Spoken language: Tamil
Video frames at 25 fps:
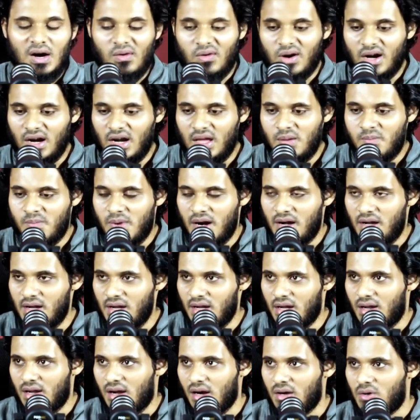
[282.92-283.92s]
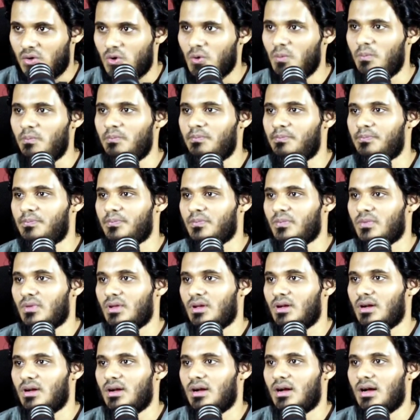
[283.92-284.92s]
அவர்களை மன்னிக்கட்டும்
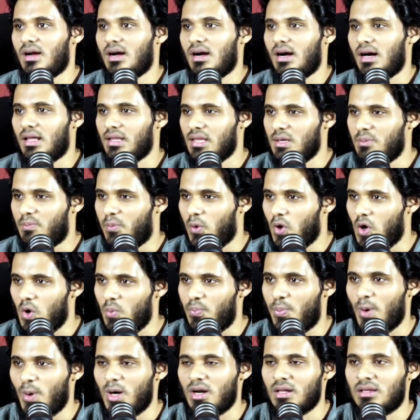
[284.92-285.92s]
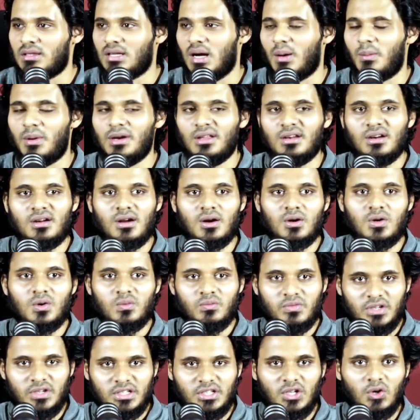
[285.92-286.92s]
அதை பொருட்படுத்தாமல்
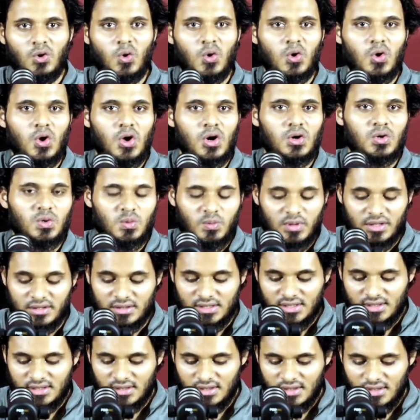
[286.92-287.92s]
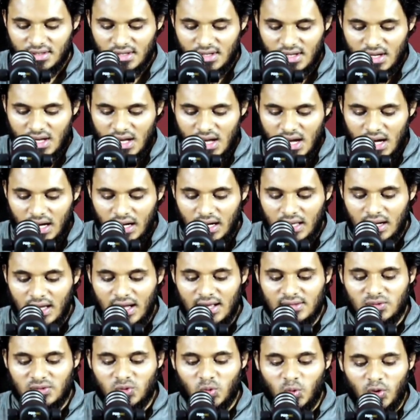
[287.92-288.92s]
இருக்கட்டும் விட்டு கொடுக்கட்டும் அது
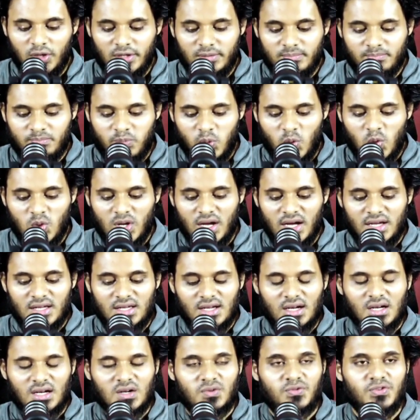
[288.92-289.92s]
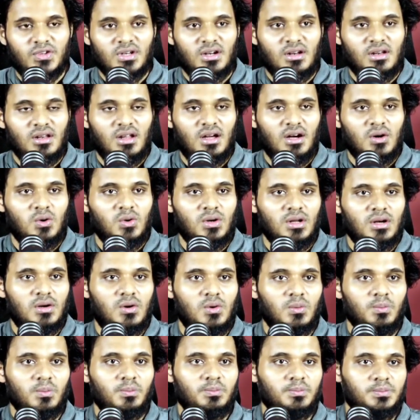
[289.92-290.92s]
அலா துஹிப்பூனா யகஃபிர்
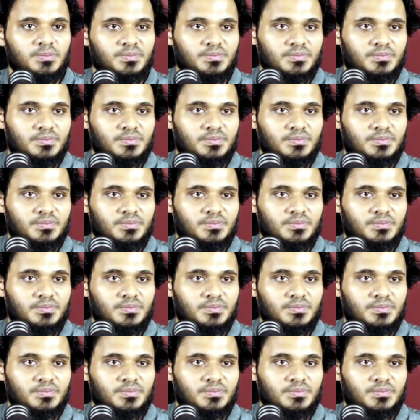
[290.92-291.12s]
அல்லாஹுலக்கும்